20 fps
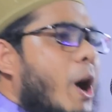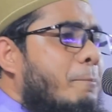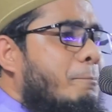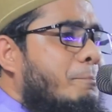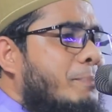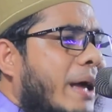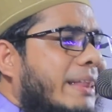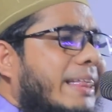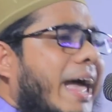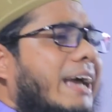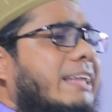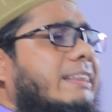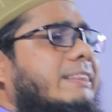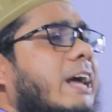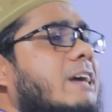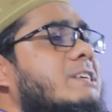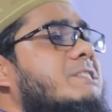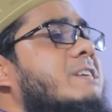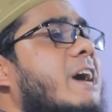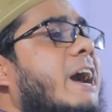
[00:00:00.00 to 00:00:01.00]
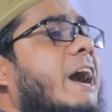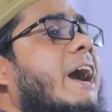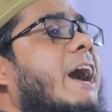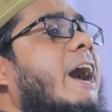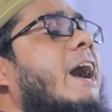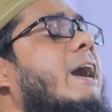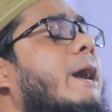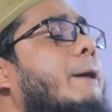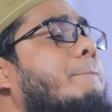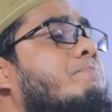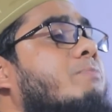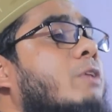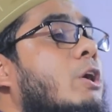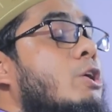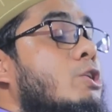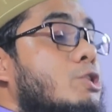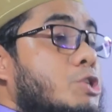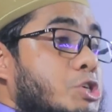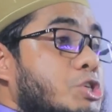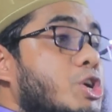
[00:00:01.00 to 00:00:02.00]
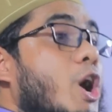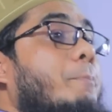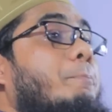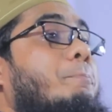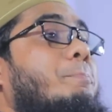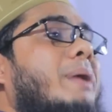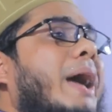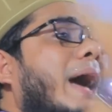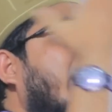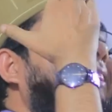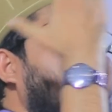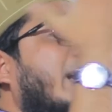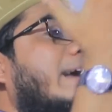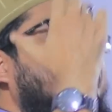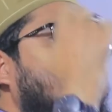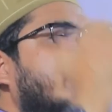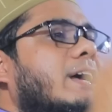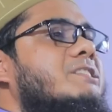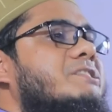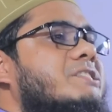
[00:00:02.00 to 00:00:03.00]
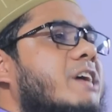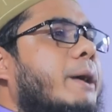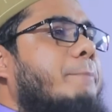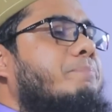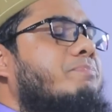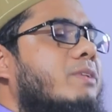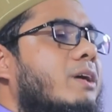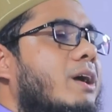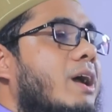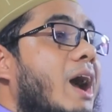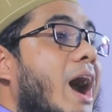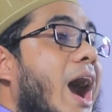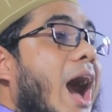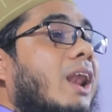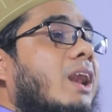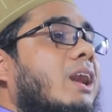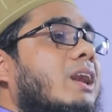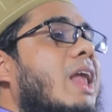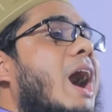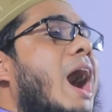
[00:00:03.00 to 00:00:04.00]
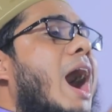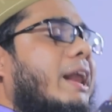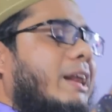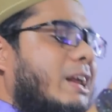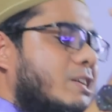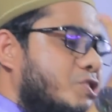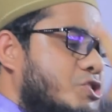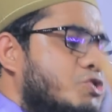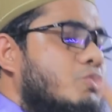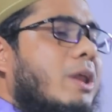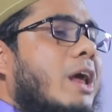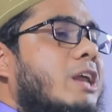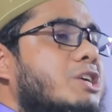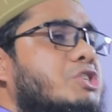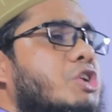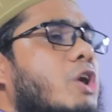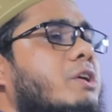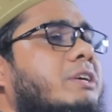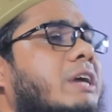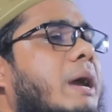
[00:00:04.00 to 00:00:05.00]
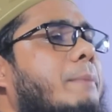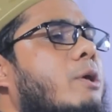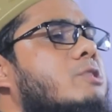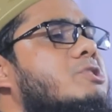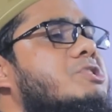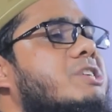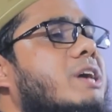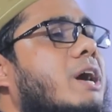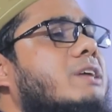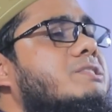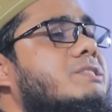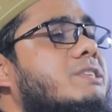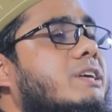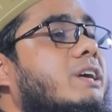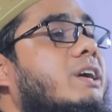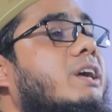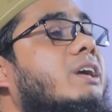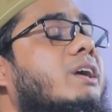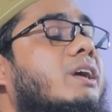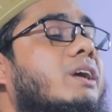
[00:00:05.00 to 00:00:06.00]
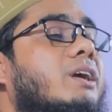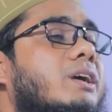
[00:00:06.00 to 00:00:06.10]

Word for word: স্বপ্নে দেখতেছে স্বপ্নে দেখতেছে আল্লাহ রসুলের সঙ্গে বসে আছে